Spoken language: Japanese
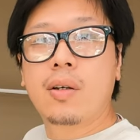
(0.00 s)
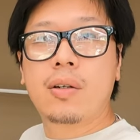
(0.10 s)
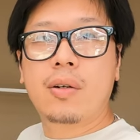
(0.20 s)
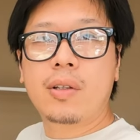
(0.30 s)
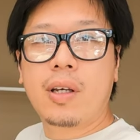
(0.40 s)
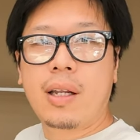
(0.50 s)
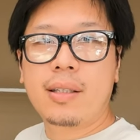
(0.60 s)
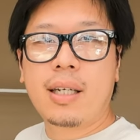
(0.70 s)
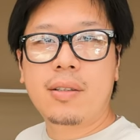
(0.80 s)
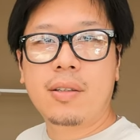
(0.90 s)
ということで
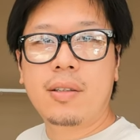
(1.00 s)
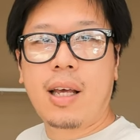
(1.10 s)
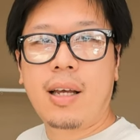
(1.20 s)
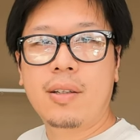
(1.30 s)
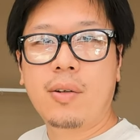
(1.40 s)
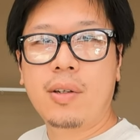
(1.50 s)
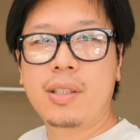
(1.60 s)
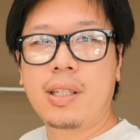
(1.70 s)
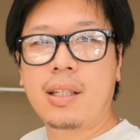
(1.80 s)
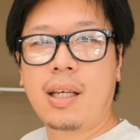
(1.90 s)
ね早速ね取
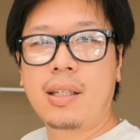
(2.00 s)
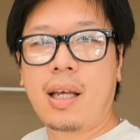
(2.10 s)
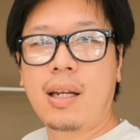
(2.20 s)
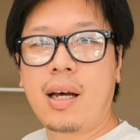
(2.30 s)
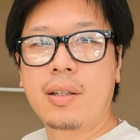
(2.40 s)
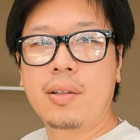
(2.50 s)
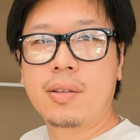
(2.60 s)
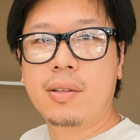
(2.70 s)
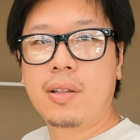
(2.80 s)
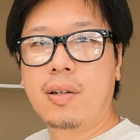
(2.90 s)
り付けていきたいなと
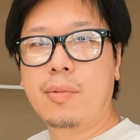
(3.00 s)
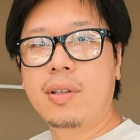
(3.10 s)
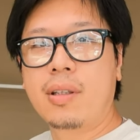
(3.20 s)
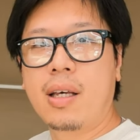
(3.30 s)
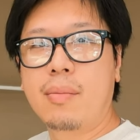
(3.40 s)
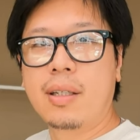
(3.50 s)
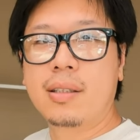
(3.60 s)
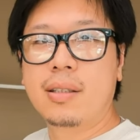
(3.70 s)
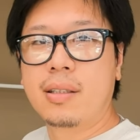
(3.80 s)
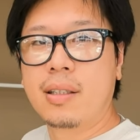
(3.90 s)
いうふうに思っていま
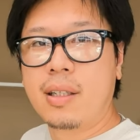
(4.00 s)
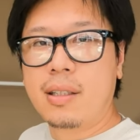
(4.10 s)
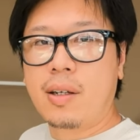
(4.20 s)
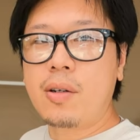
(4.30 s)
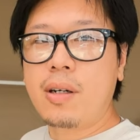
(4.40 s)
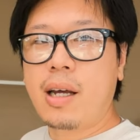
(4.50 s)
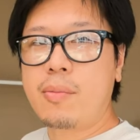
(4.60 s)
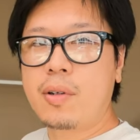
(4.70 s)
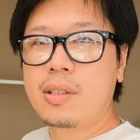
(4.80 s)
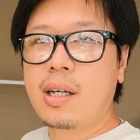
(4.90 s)
すで今回
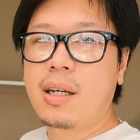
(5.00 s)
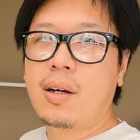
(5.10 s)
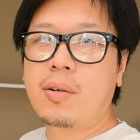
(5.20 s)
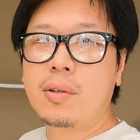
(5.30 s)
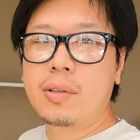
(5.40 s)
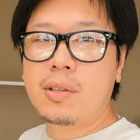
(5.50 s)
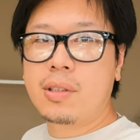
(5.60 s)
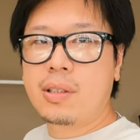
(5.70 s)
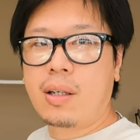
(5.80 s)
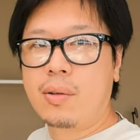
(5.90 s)
ね僕がね購
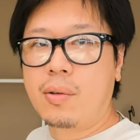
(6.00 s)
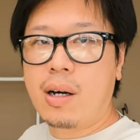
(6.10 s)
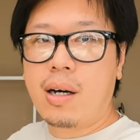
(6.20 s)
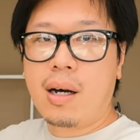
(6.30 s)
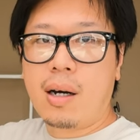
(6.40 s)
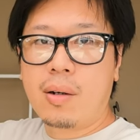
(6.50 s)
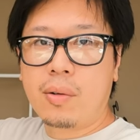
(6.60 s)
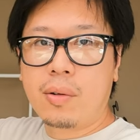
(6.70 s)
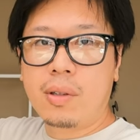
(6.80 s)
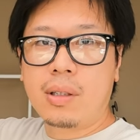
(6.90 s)
入したのが
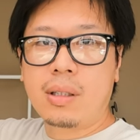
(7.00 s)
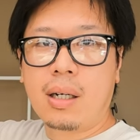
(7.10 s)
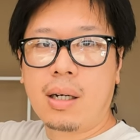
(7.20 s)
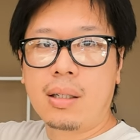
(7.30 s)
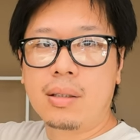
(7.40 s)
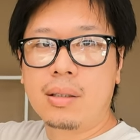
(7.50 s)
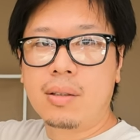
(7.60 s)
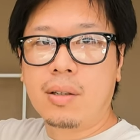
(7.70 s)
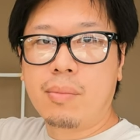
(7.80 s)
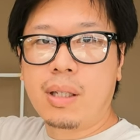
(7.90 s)
こういった感
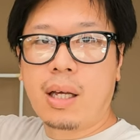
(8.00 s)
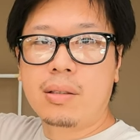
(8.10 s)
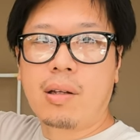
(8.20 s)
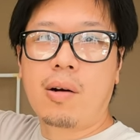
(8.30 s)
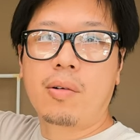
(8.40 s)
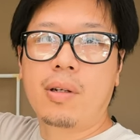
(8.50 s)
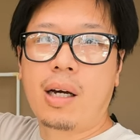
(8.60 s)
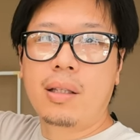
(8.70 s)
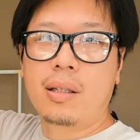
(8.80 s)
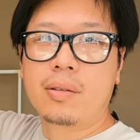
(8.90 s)
じのまだちょっと箱に
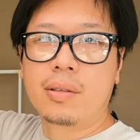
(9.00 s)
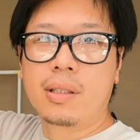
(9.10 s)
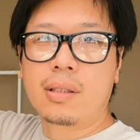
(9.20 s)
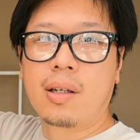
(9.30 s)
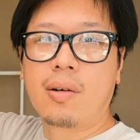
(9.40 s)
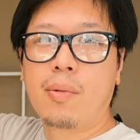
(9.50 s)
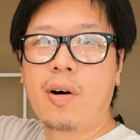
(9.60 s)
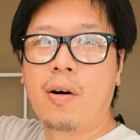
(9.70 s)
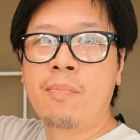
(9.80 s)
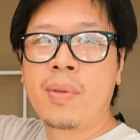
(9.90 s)
入ってるんですけど
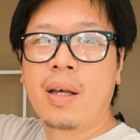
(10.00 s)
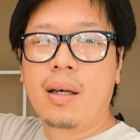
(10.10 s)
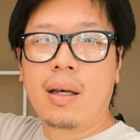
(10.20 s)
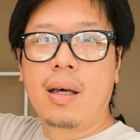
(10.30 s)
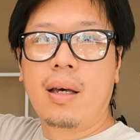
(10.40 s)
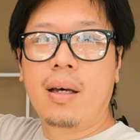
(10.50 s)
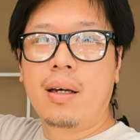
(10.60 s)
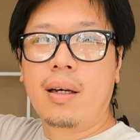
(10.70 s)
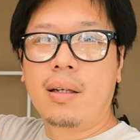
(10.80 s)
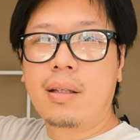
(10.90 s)
も、
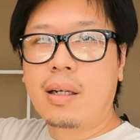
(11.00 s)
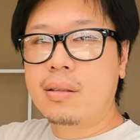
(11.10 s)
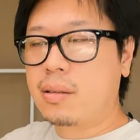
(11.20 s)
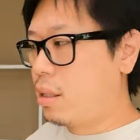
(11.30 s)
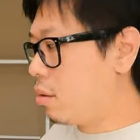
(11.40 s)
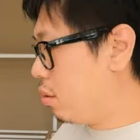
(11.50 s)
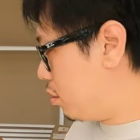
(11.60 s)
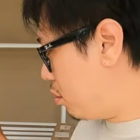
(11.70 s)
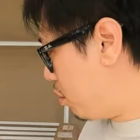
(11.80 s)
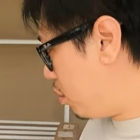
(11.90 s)
えー、
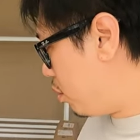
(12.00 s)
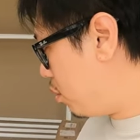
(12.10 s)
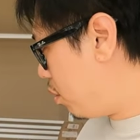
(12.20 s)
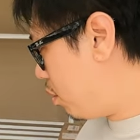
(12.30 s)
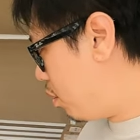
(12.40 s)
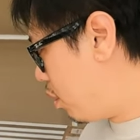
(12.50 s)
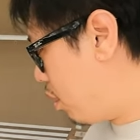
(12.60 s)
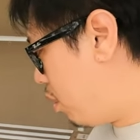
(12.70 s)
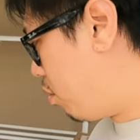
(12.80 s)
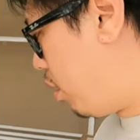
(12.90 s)
DAX125 用の、
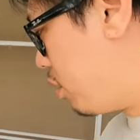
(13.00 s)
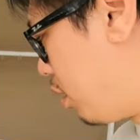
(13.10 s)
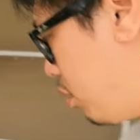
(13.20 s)
えーと、とハ